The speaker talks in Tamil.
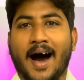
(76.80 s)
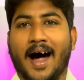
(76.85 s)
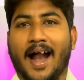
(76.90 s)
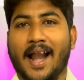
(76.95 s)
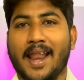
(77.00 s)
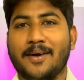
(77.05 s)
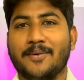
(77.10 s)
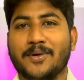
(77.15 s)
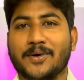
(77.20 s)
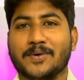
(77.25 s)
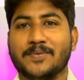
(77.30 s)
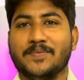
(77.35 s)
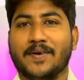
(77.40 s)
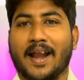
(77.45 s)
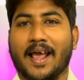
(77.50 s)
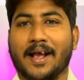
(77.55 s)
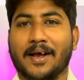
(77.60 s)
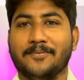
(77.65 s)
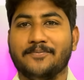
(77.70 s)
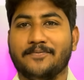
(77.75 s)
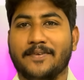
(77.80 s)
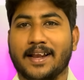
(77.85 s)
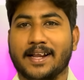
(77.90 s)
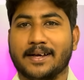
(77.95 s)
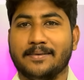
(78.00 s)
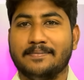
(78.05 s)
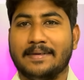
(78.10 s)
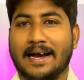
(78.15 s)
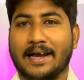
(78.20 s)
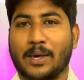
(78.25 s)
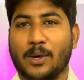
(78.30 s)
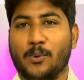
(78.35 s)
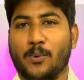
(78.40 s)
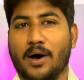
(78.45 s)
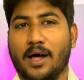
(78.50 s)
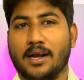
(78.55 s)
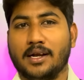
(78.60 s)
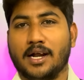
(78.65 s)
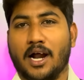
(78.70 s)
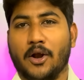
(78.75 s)
அனைவருக்கும் வணக்கம் வெல்கம் பேக் யூ
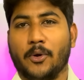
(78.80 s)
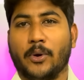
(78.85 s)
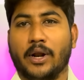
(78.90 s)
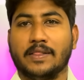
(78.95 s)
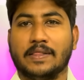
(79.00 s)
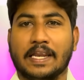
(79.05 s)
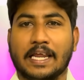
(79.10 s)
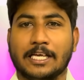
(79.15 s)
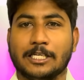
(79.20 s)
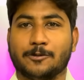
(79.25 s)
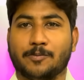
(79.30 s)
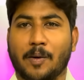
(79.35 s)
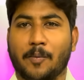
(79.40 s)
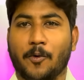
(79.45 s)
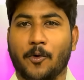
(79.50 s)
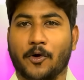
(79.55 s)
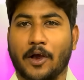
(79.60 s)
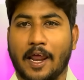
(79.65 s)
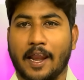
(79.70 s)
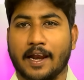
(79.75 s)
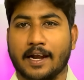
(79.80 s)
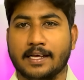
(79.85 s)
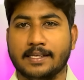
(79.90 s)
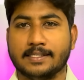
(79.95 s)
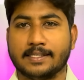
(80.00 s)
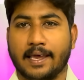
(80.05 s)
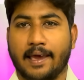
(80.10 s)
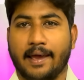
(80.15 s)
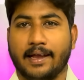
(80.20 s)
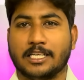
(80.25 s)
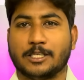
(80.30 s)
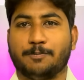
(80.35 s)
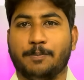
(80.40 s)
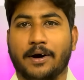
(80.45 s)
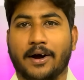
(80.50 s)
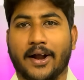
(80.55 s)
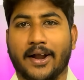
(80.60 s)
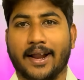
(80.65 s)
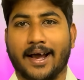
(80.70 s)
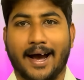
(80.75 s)
ஆல் நான் உங்கள் தினேஷ் பிரபு கேரிகலன்ஸ்
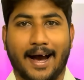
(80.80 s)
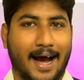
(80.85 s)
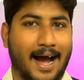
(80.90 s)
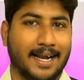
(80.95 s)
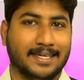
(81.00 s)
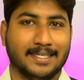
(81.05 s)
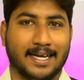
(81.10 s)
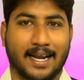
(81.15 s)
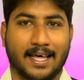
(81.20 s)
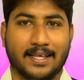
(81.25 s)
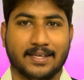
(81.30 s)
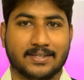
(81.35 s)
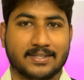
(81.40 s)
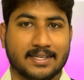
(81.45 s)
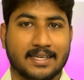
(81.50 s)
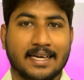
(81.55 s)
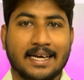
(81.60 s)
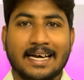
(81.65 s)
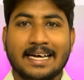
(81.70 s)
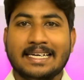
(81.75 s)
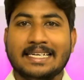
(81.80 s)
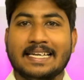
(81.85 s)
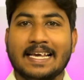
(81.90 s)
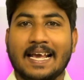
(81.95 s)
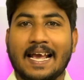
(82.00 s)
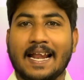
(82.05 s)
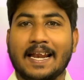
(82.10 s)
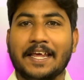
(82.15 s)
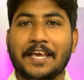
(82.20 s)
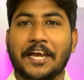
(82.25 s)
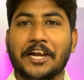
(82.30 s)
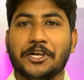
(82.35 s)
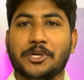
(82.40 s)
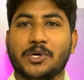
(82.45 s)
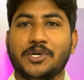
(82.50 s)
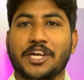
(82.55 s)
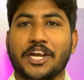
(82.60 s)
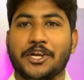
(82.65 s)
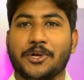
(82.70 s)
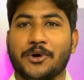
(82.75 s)
எக்ஸ்பர்ட் அண்ட் அனலிஸ்ட் டிஎன்ஏ
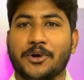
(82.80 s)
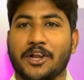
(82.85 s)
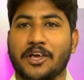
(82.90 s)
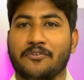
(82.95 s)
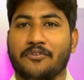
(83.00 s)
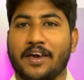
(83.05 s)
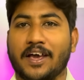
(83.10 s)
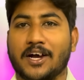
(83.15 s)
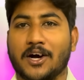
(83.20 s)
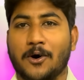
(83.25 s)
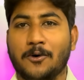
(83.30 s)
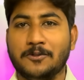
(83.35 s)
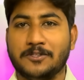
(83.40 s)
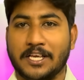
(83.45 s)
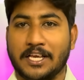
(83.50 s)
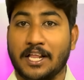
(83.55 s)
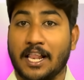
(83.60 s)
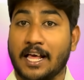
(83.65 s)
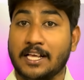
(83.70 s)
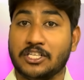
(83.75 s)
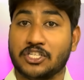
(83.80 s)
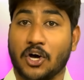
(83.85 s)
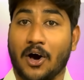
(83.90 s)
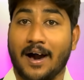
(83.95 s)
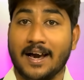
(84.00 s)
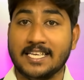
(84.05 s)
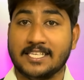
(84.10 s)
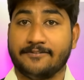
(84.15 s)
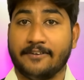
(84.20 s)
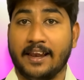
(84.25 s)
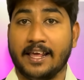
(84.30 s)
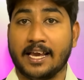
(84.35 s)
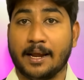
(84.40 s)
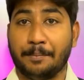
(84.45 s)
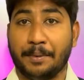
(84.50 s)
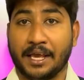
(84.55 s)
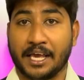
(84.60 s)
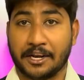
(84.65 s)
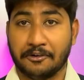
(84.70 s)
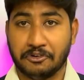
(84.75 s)
டுவெண்ட்டி டுவெண்ட்டி ஃபைவ் கவுன்சிலில் சாய்ஸ் ஃபில்லிங்
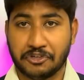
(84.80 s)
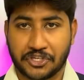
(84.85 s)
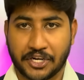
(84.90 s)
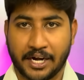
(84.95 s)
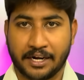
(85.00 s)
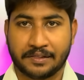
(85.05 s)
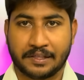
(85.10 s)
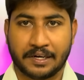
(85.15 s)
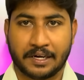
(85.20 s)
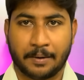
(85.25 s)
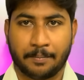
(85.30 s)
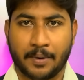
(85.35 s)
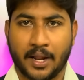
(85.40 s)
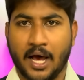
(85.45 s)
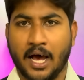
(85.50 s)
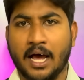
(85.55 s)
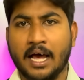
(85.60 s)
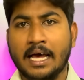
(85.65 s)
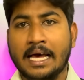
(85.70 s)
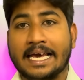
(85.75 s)
அப்படிங்கிற விஷயம் எடுத்துட்டோம்னா